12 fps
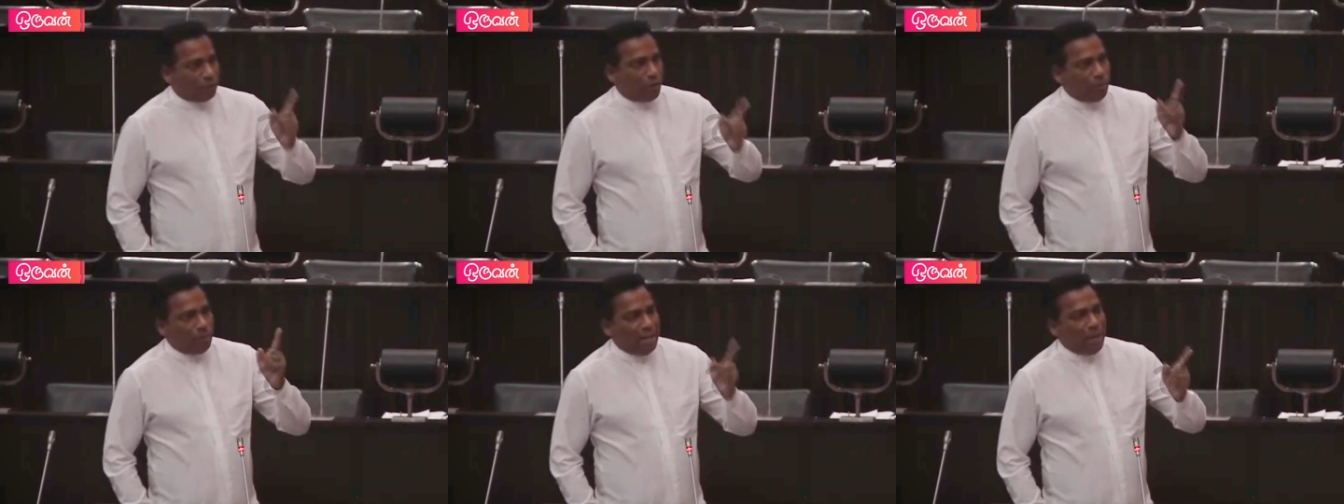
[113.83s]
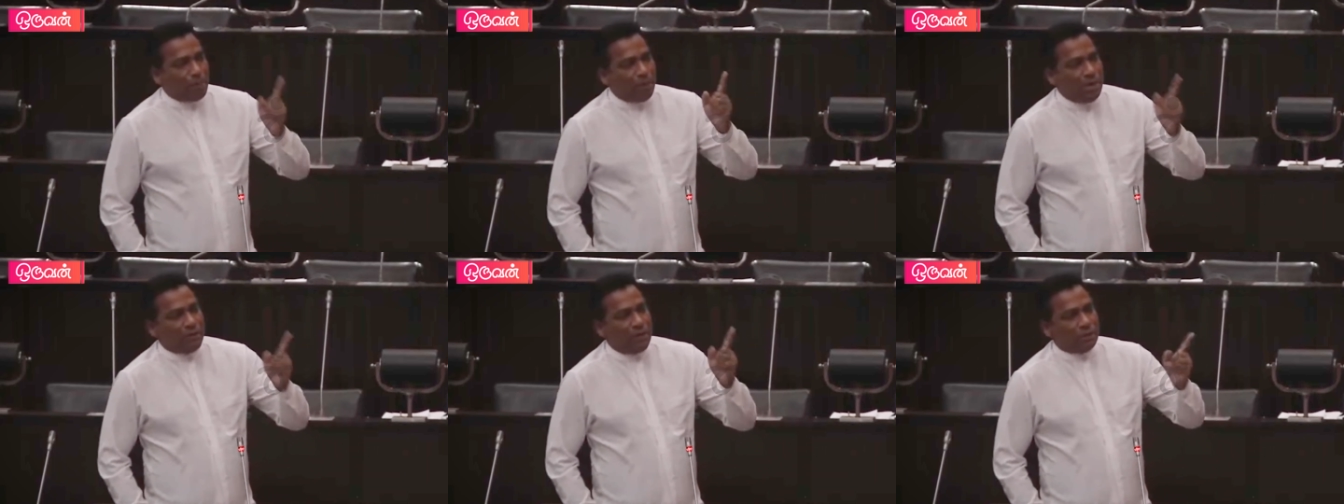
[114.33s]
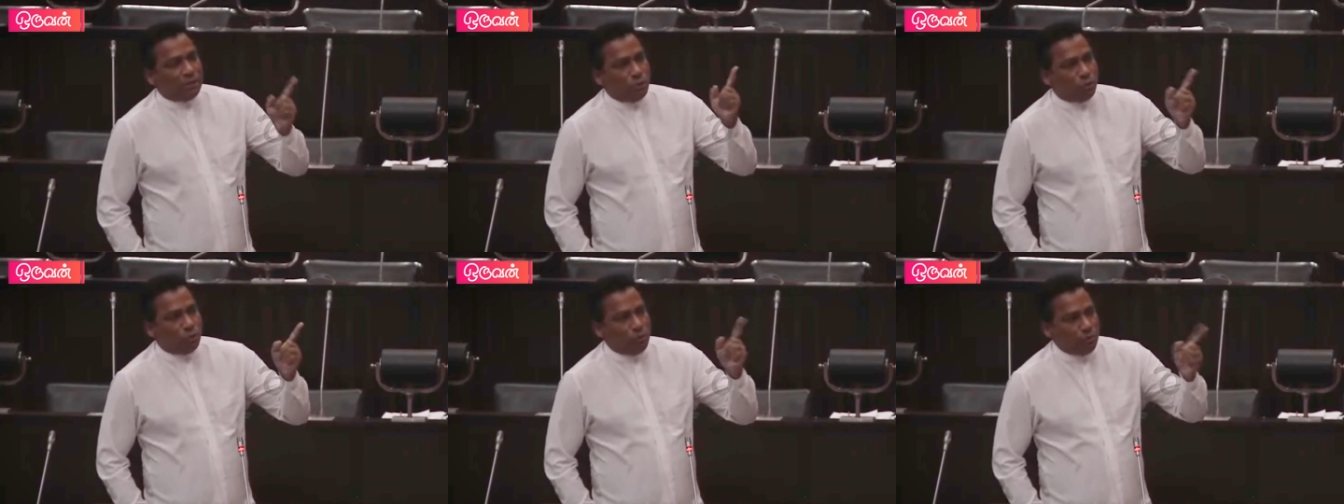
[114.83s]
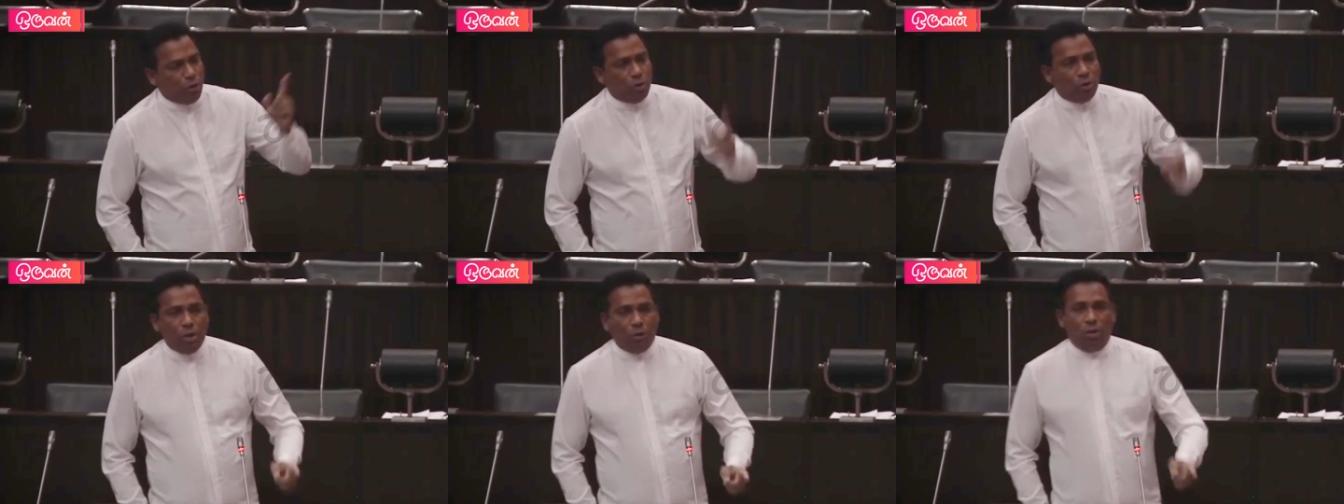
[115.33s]
பத்தொன்பது ஏப்ரல் இருபத்தி ரெண்டுக்கு முன்பு
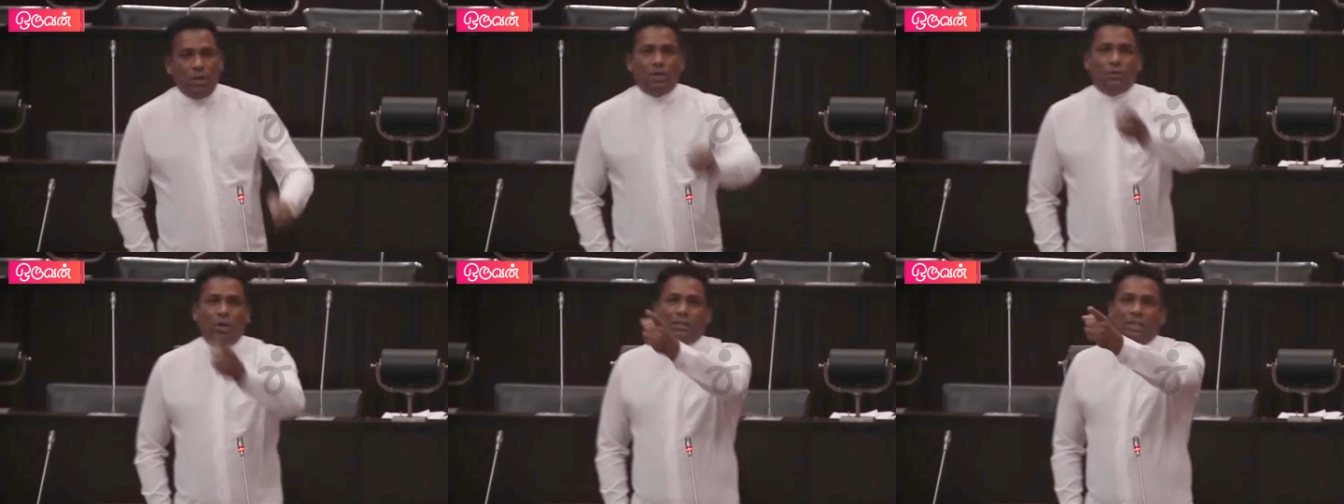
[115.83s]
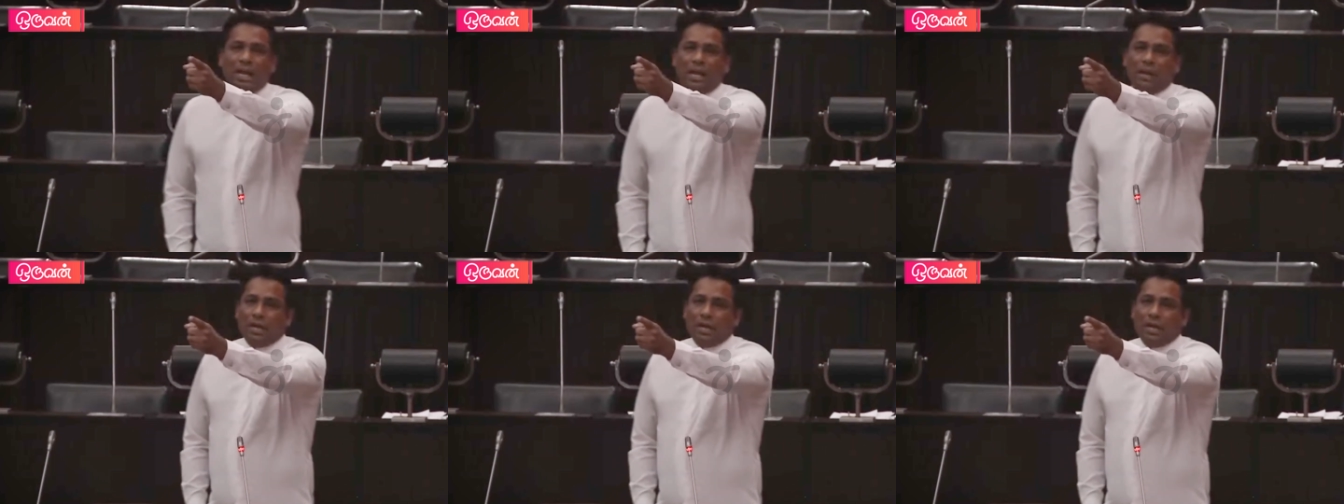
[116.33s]
ஒல்லிக்குளத்திலே